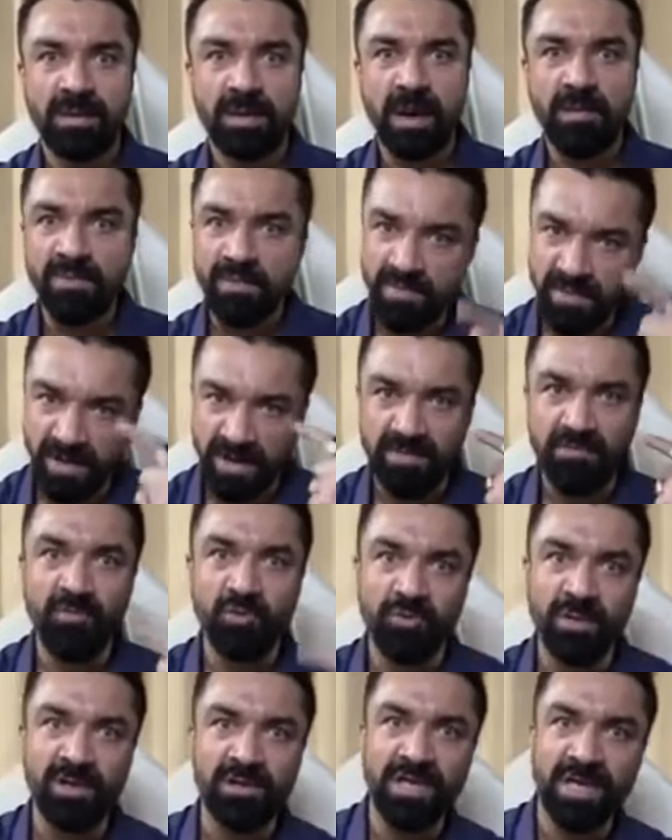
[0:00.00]
अभी मेरा
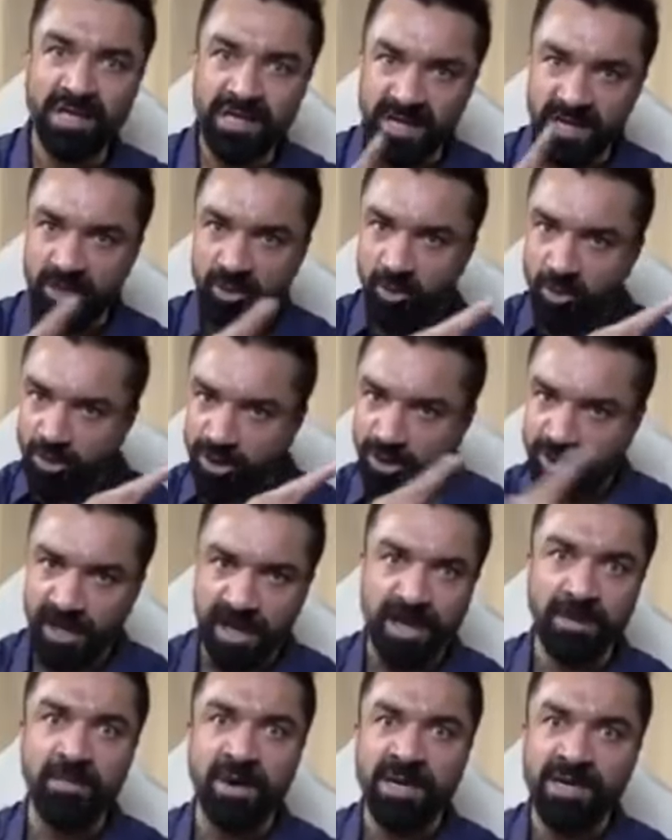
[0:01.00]
मुंह मत देखिए इसको
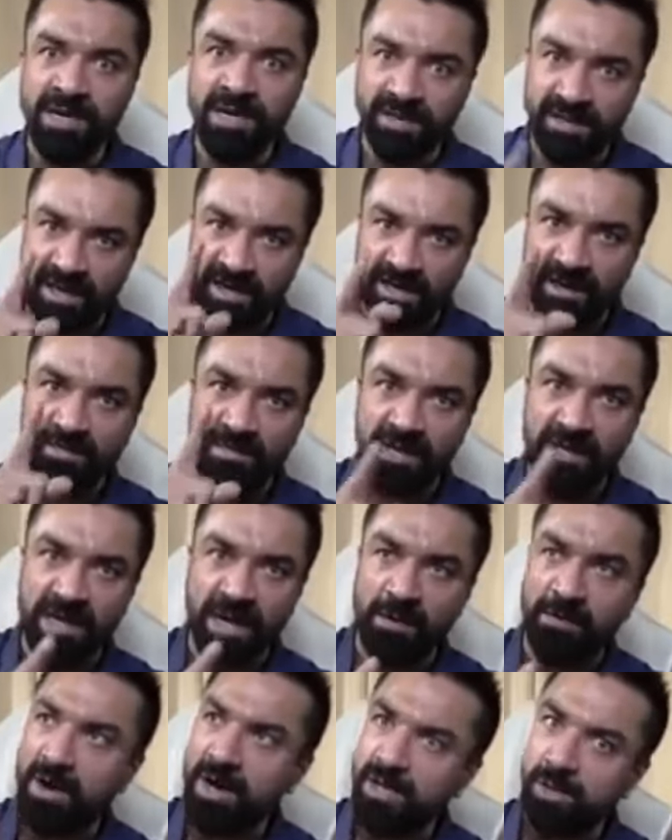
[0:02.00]
शेयर मारिए ताकि मेरी
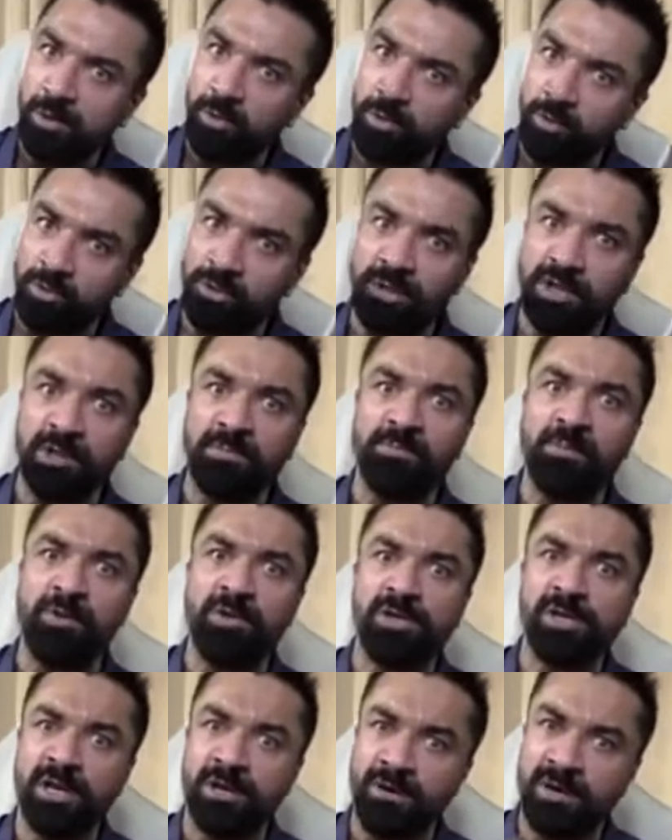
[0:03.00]
आवाज दूर तक
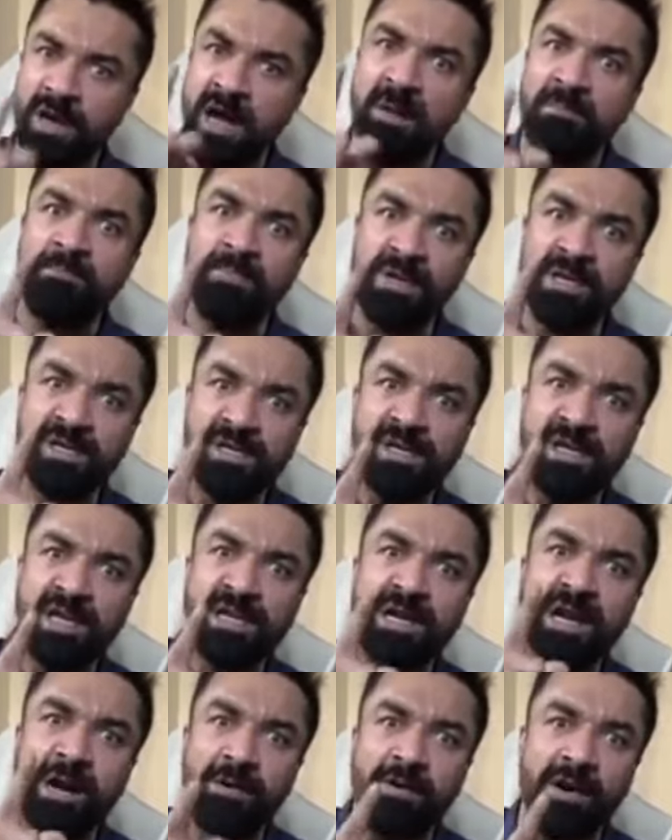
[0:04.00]
पहुंचे और आप भी इसके
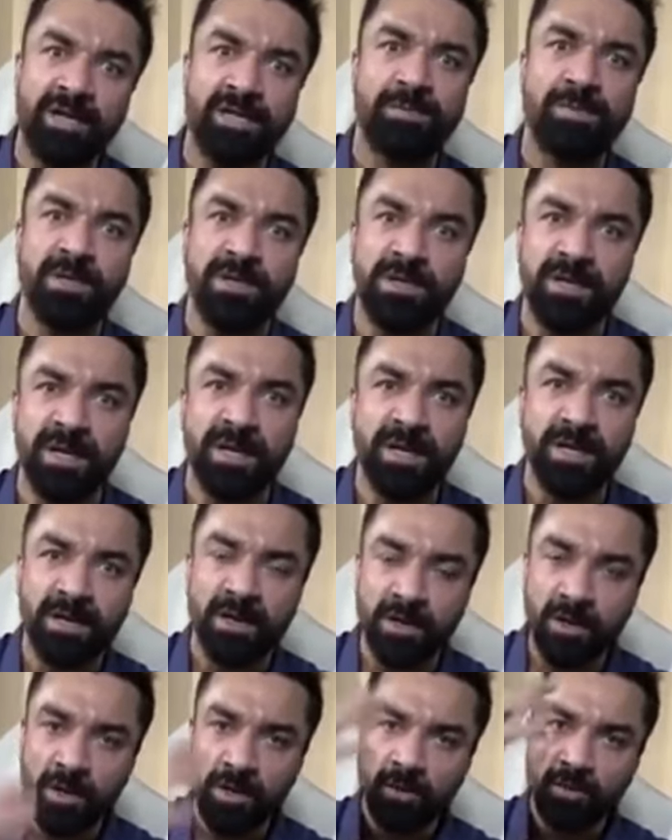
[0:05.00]
लिए आवाज बनिए
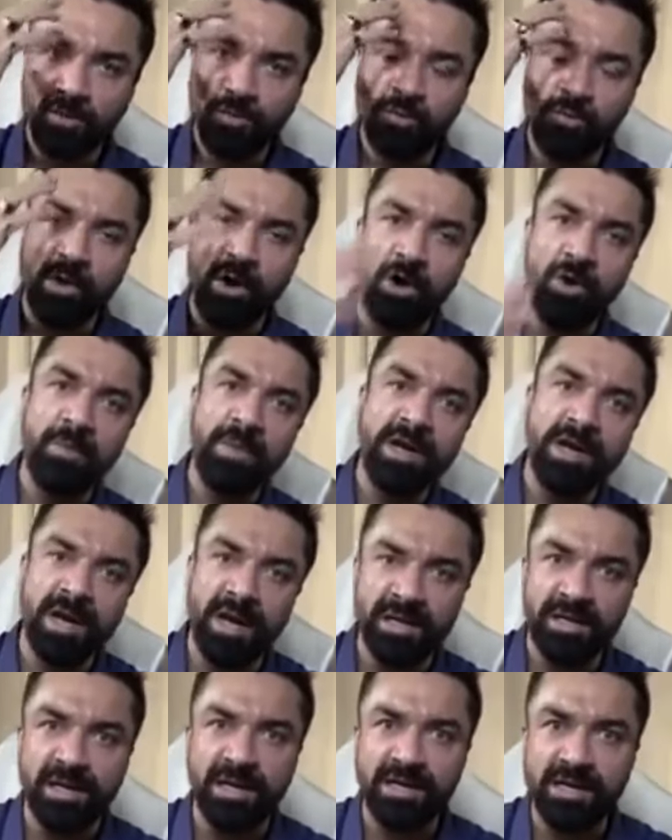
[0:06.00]
दुआओं में
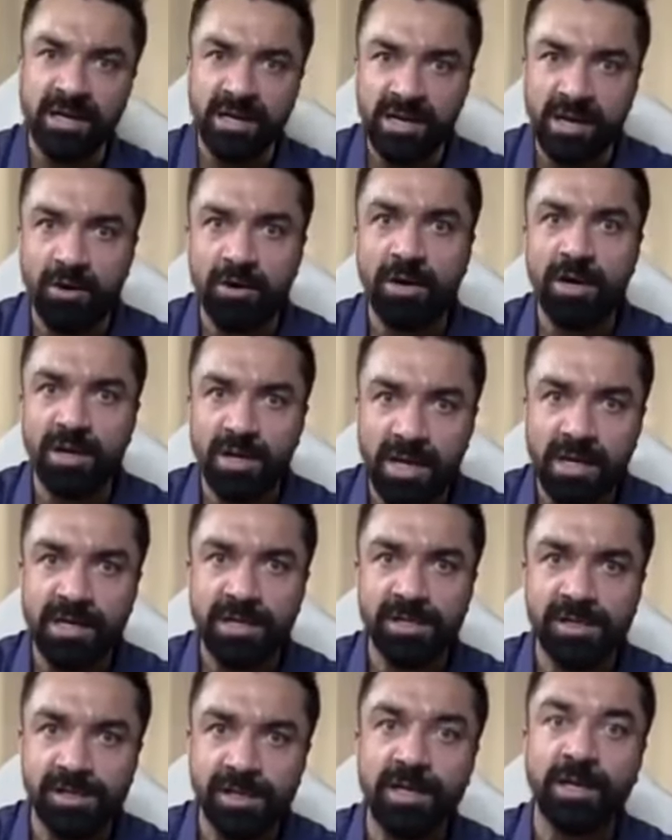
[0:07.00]
याद रखिएगा और अल्लाह
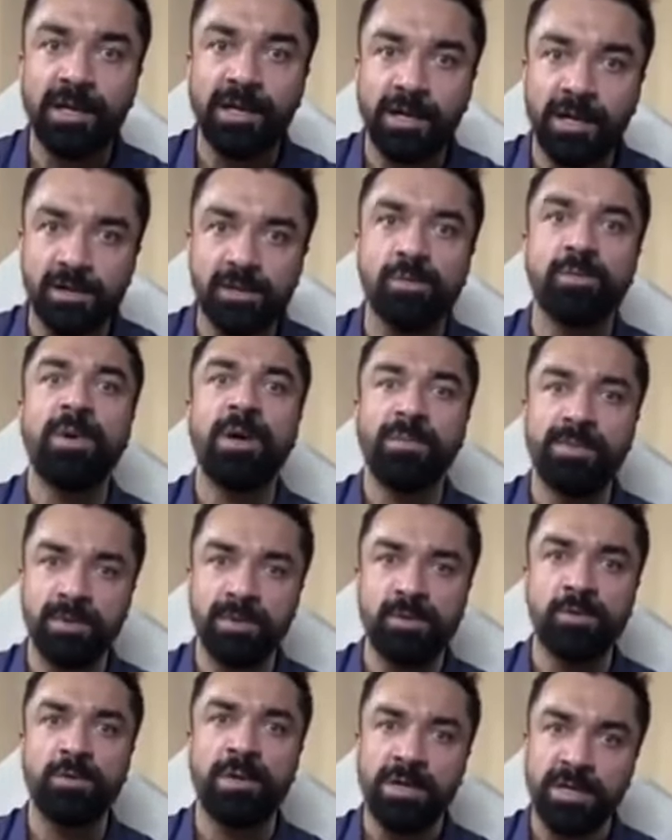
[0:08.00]
के जिक्र का जुबा पे
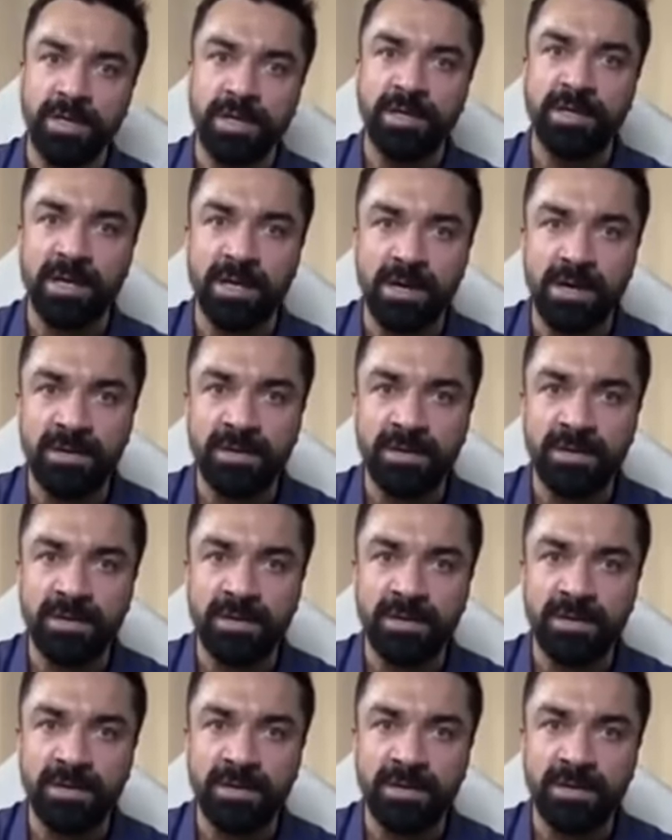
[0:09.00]
स्वाद रखिए